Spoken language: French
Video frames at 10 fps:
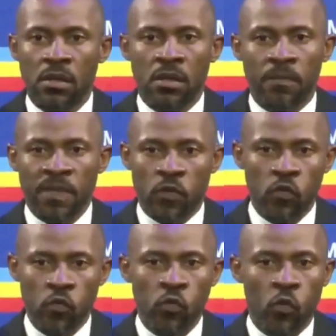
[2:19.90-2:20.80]
euh, parce
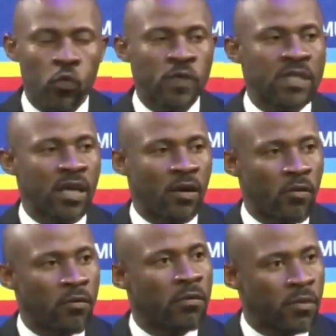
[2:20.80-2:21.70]
que nous, nous
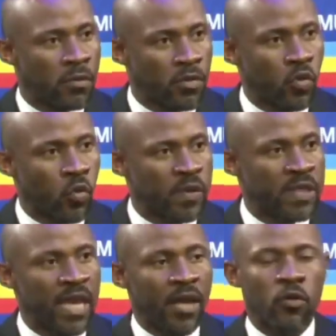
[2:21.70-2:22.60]
considérons, je
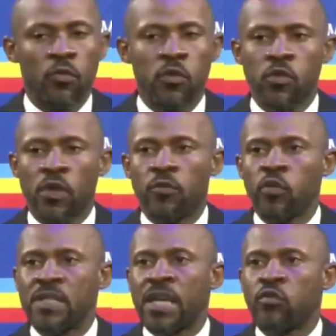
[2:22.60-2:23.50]
considère que M.
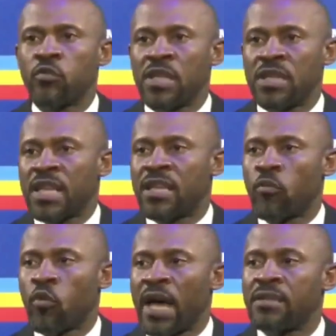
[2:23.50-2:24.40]
Moïse Katumbi est un
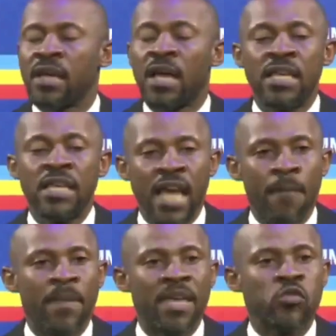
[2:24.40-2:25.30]
démocrate, il y a
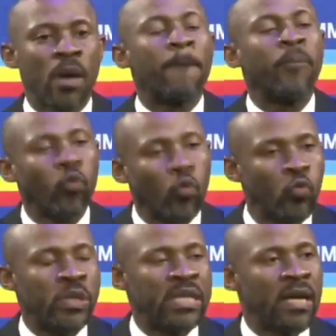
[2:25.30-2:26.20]
un besoin pour
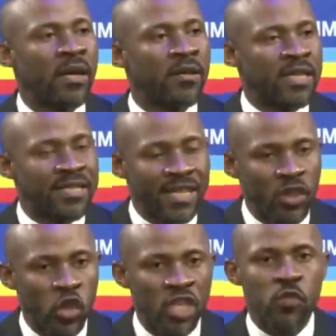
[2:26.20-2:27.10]
lui de se
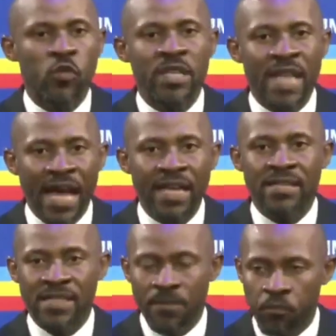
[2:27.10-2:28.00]

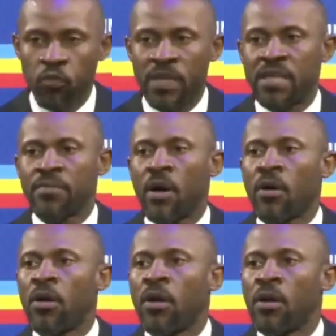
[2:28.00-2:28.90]
désolidariser
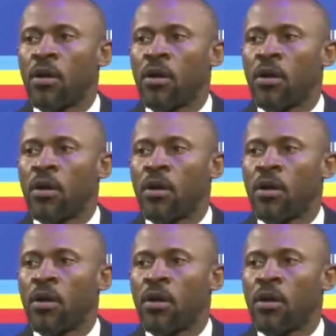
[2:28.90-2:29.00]
publiquement